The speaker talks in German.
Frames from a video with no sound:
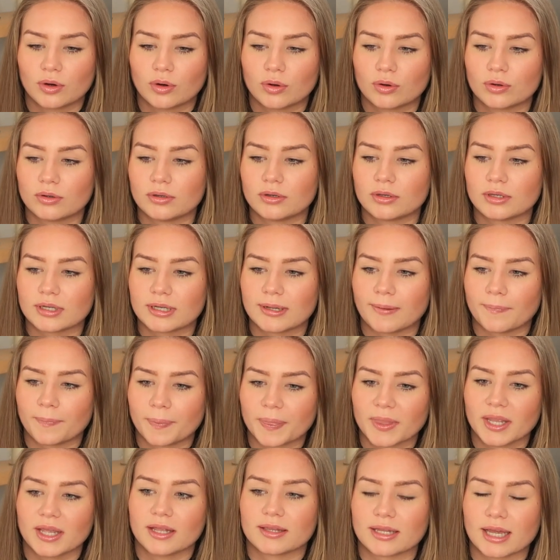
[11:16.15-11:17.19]
Und
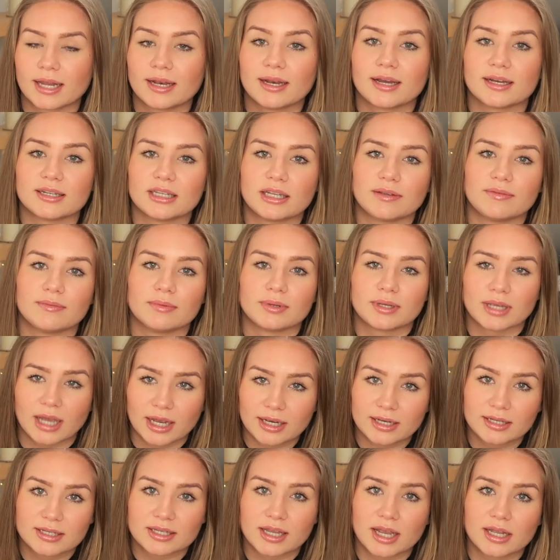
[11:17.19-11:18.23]
ähm, dann, nachdem ich
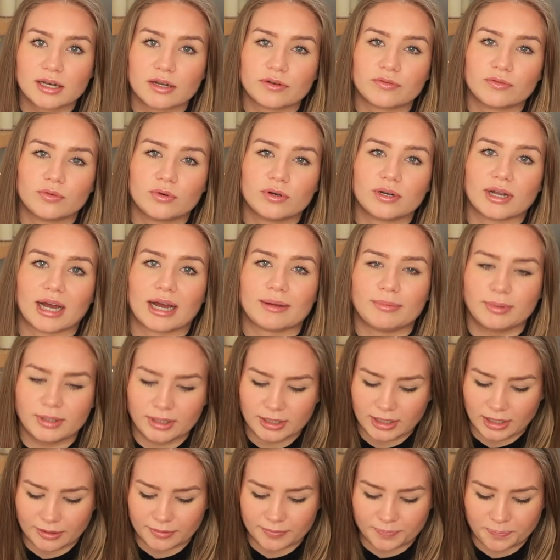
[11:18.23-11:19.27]
angezeichnet wurde, habe ich
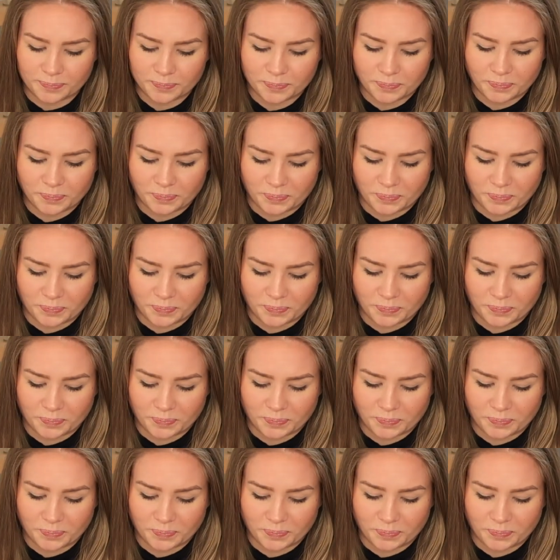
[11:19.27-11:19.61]
dann